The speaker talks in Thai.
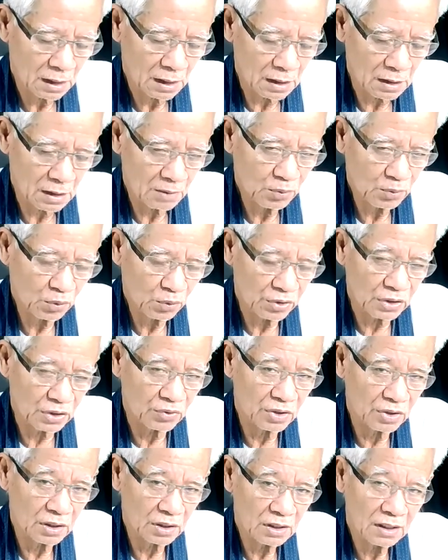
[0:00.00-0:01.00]
กำลังพูดเดี๋ย
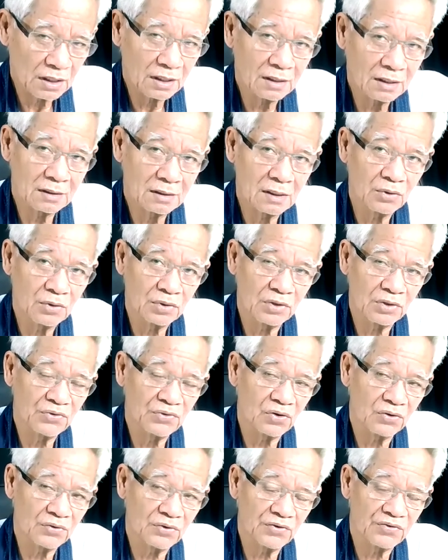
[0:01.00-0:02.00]
วนี้นะฮะเดี๋ยวตีส
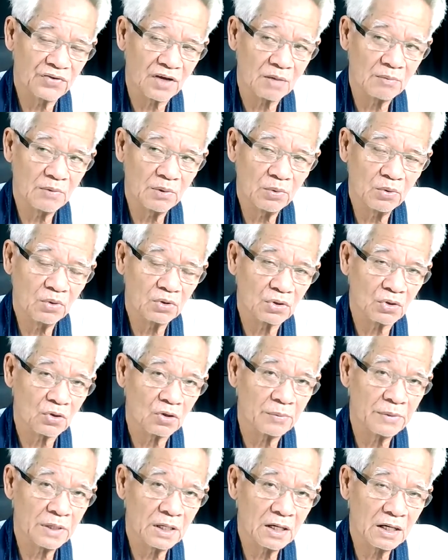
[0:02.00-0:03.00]
องตีสามมาพูดต่อ
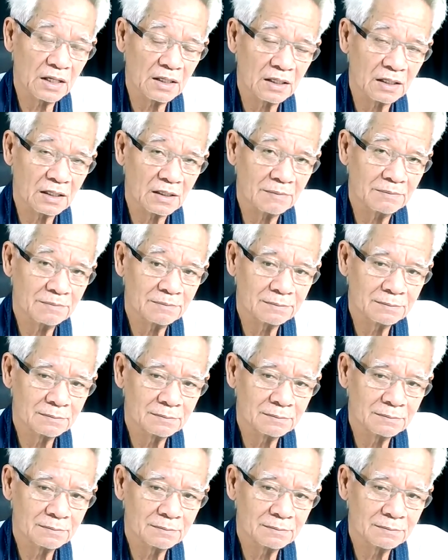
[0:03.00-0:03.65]
ไม่ได้นะครับ